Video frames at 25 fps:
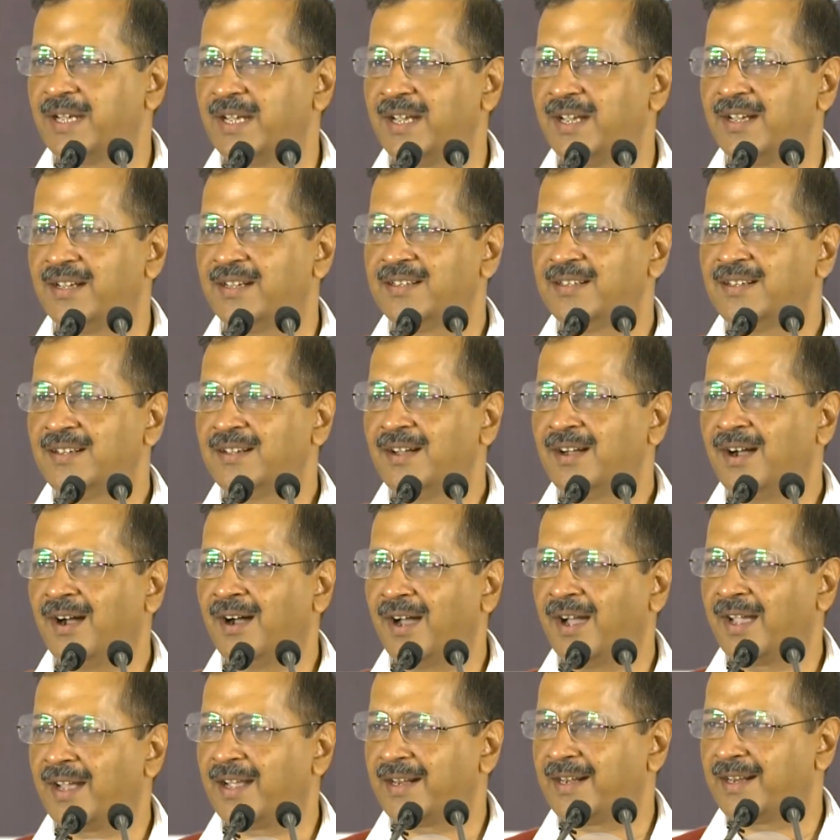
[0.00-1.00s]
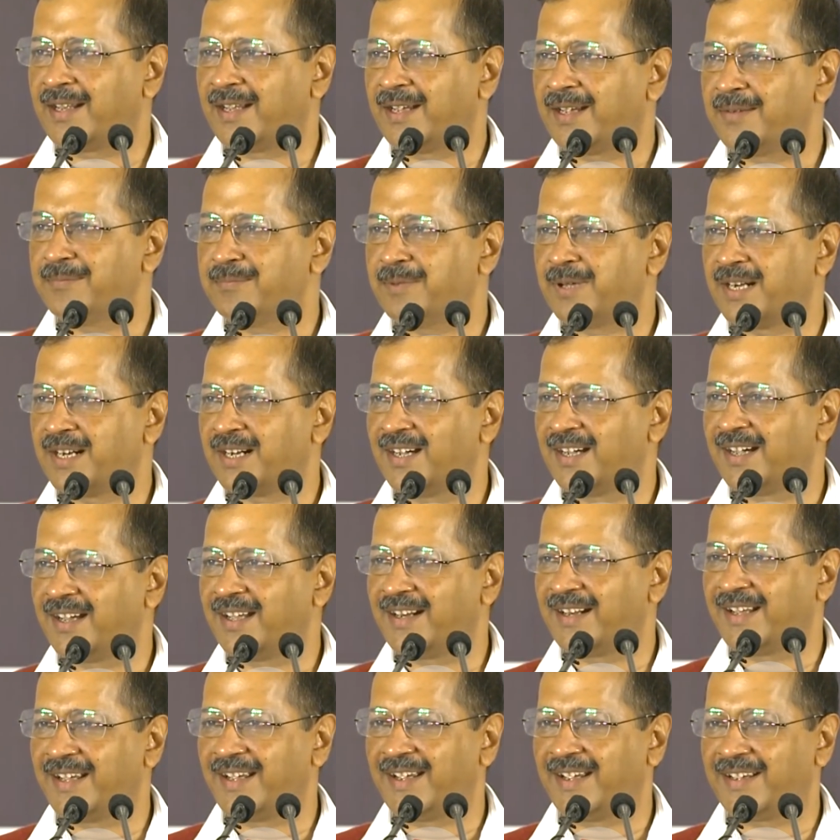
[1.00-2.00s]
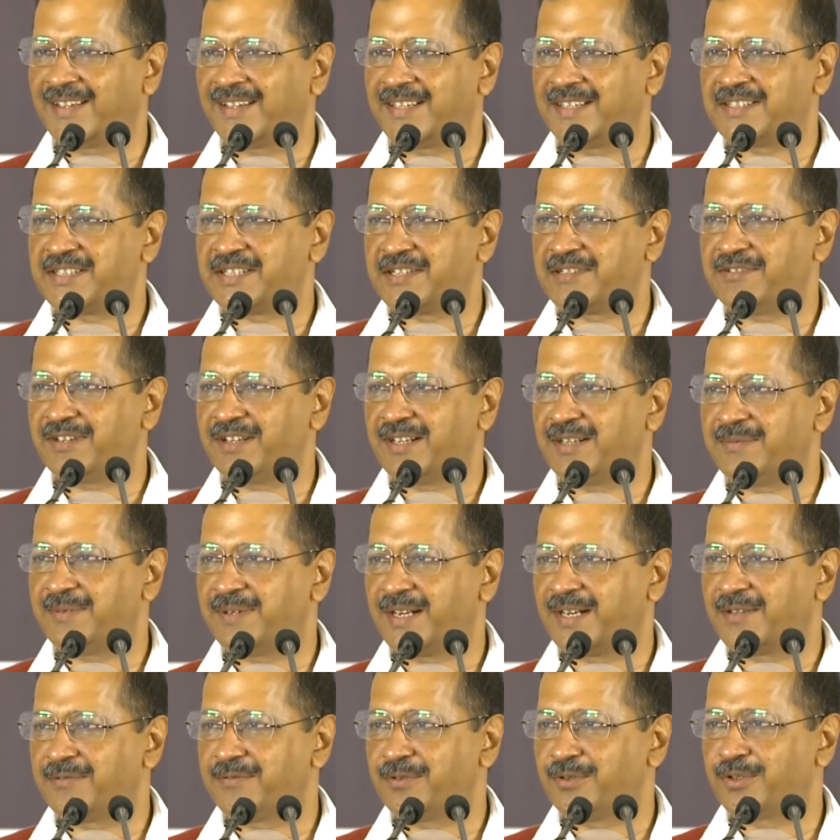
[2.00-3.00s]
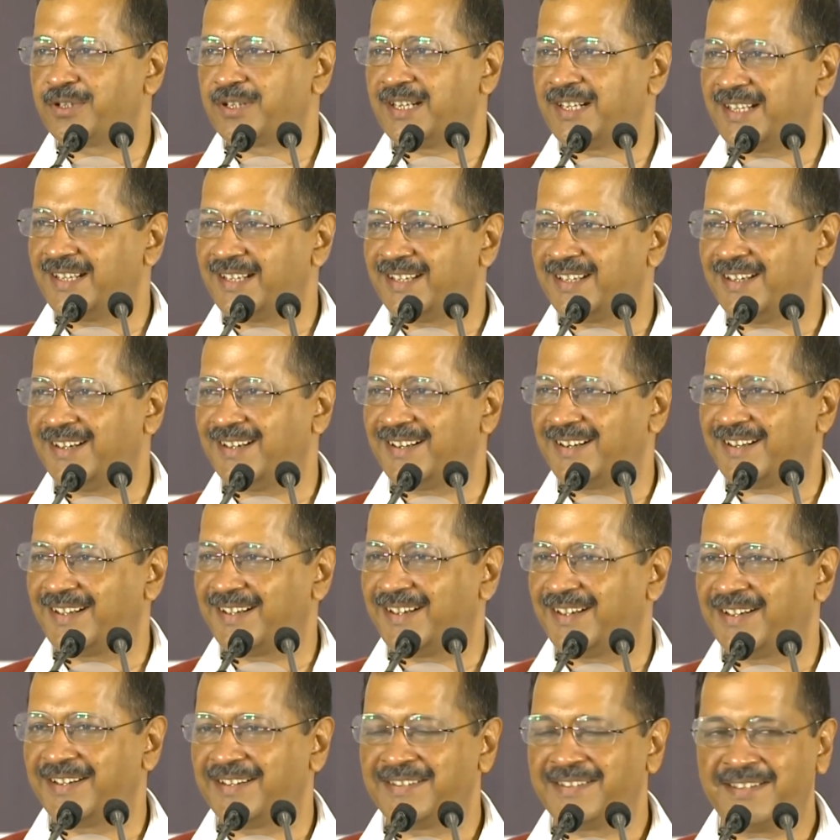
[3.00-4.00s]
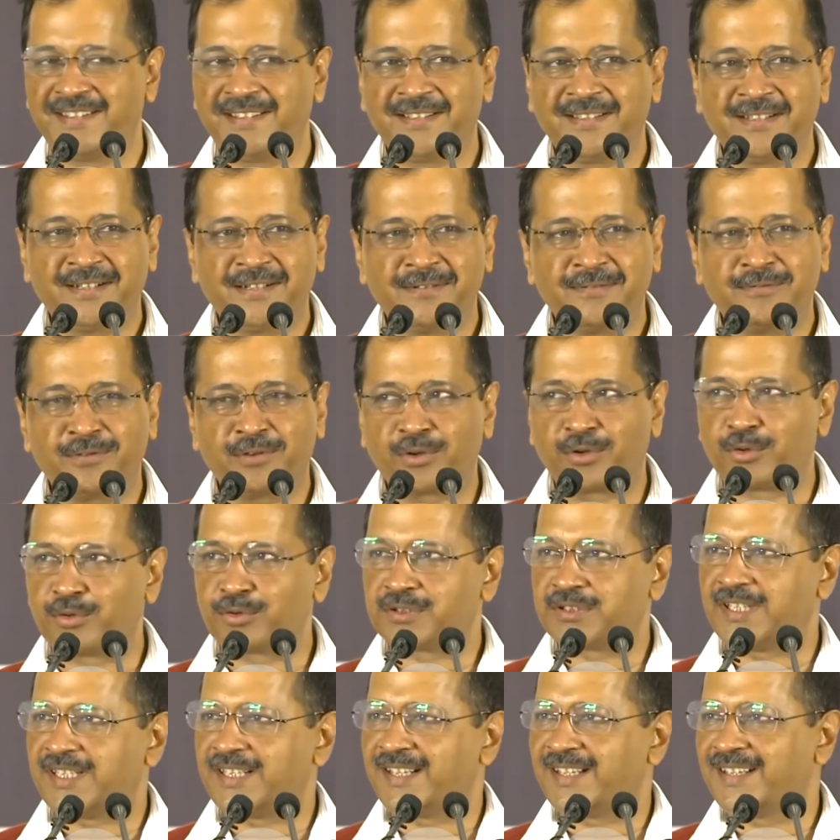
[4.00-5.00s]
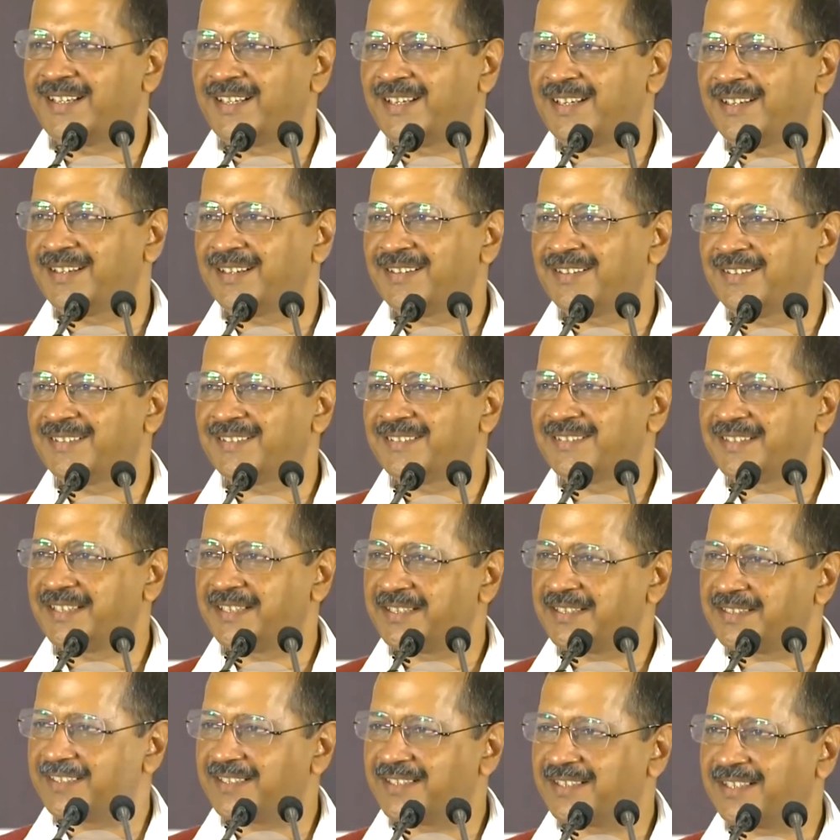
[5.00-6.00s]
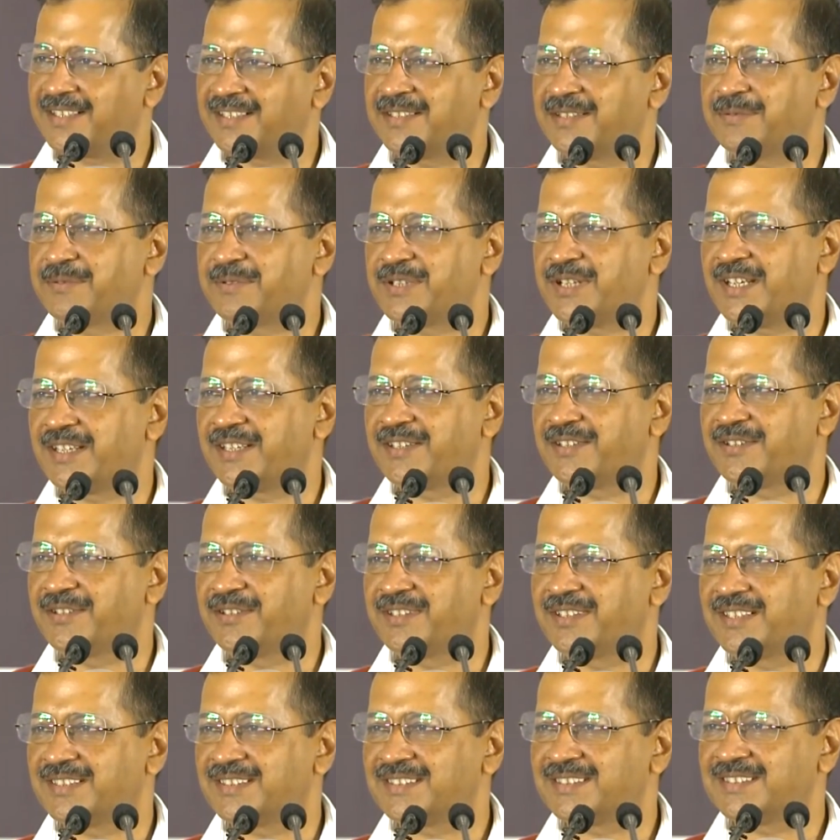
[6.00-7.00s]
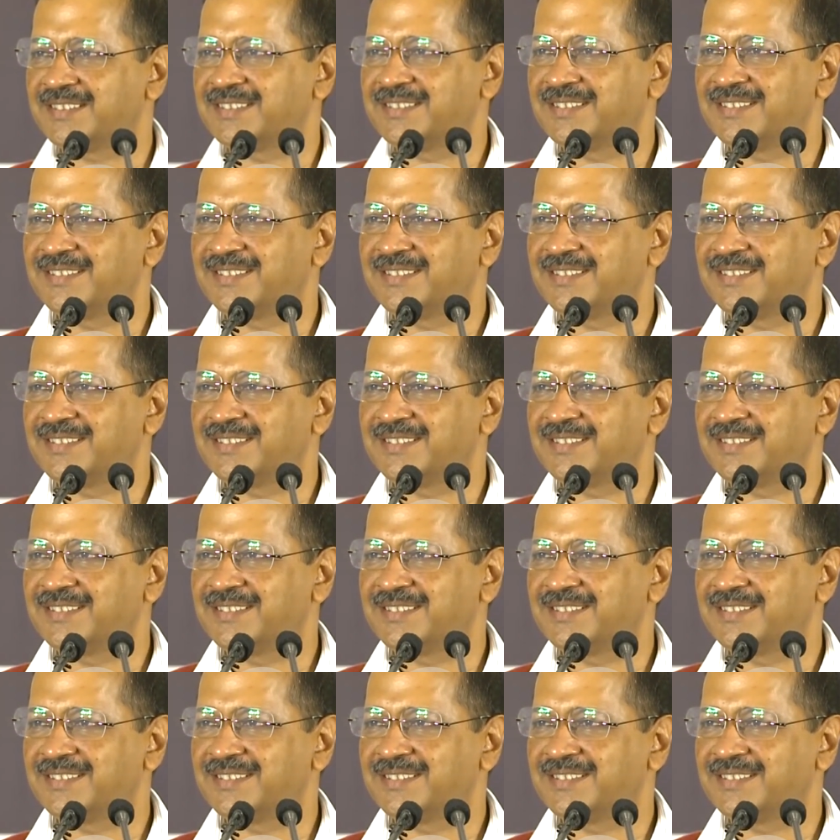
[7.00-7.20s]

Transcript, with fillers: है हाय रे मर गए रे केजरीवाल हमारे वोट ले गया रे वो रोते रहेंगे धीरे धीरे खत्म हो जाएगी कांग्रेस